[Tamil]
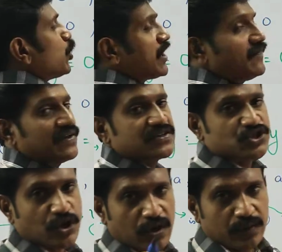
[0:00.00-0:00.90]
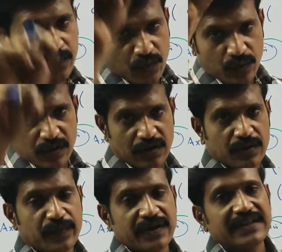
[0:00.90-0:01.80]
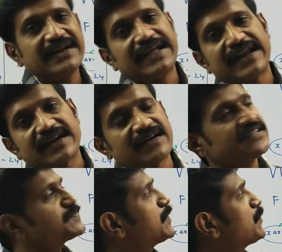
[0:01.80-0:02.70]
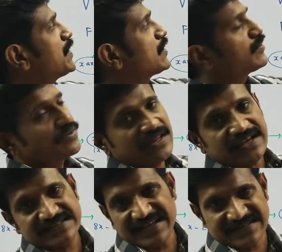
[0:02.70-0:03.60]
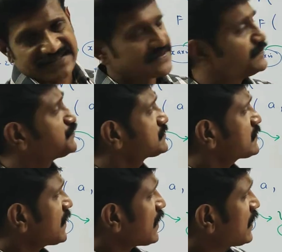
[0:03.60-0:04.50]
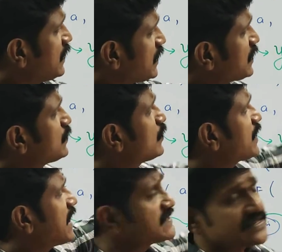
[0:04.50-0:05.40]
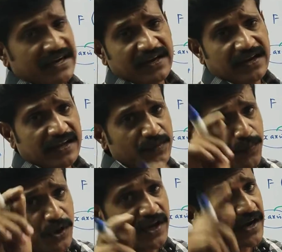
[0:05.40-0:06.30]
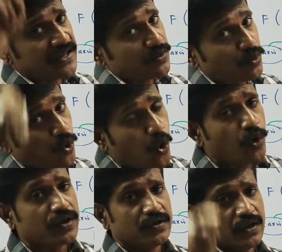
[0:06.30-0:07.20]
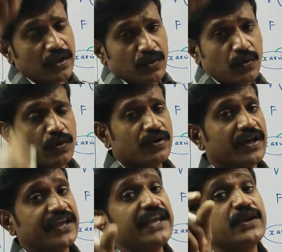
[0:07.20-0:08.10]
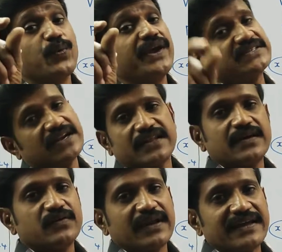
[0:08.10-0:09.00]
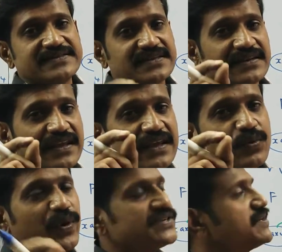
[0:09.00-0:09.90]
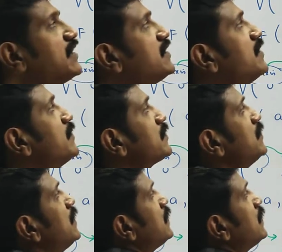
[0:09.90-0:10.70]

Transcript: தொலைவில் செல்லும் கோட்டிற்கு பேர் தான் டேரக்ட்ரிக்ஸ் பர்பண்டிகுலர் டு தி எக்ஸ் ஆக்சிஸ் இதோடைய ஆன்சர் கேட்டிருக்காங்க இது புள்ளி கிடையாது இது கோடு கோடுனா ஈக்குவேஷனில் தான் வரும் ஆன்சர் ஈக்குவேஷனில் தான் வரும்